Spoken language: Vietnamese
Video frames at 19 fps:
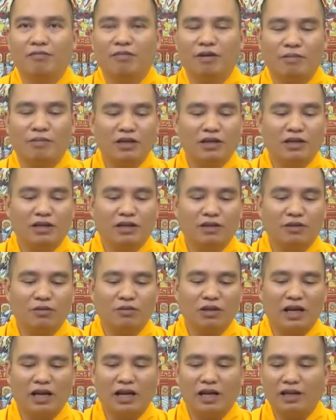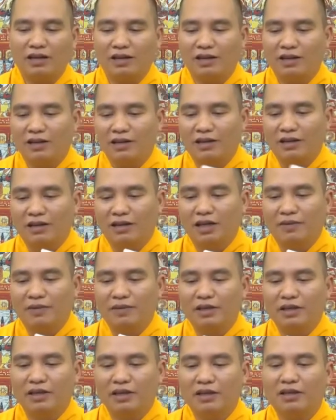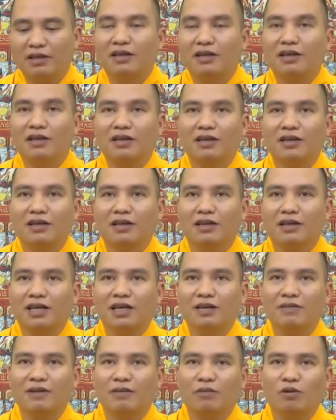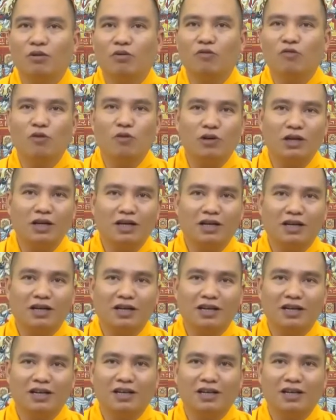mà bây giờ thì chúng ta hãy nghĩ về gì nghĩ về một cung phúc đức